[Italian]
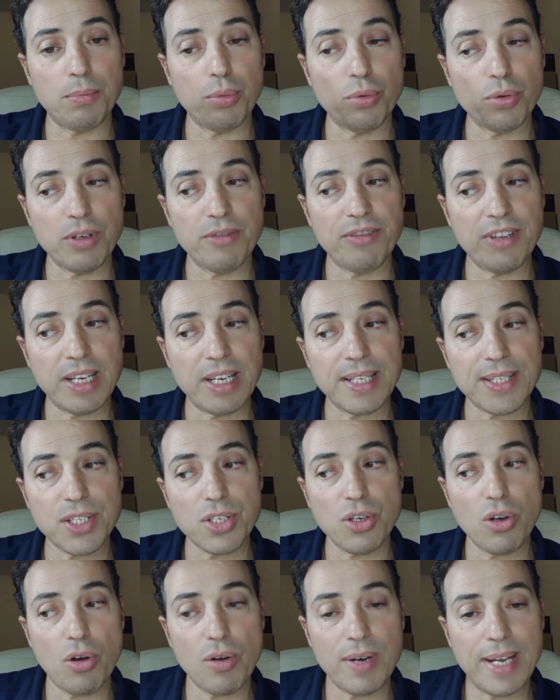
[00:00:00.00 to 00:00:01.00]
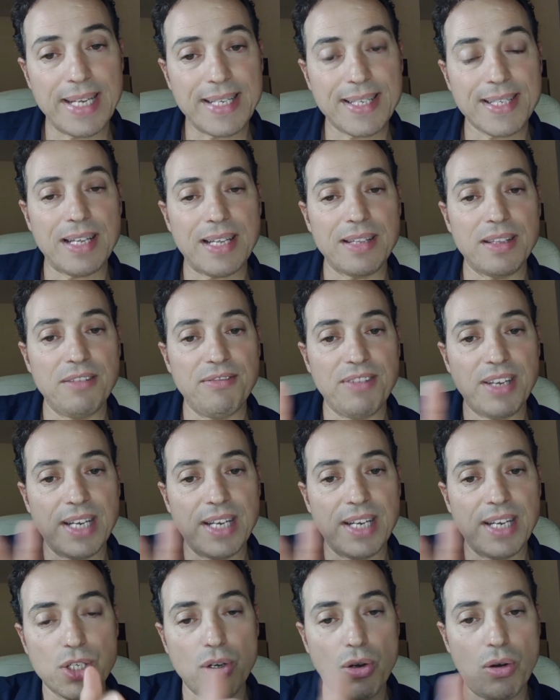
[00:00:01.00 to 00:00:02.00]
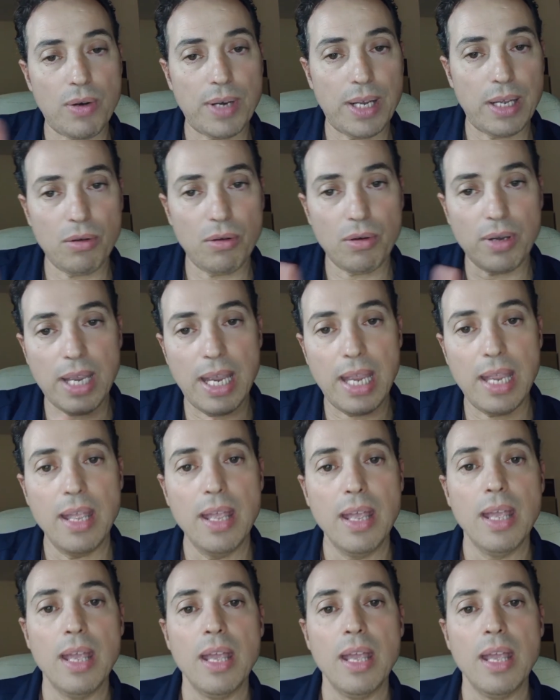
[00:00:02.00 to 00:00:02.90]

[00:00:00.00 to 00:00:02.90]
purificazione e santificazione, ok?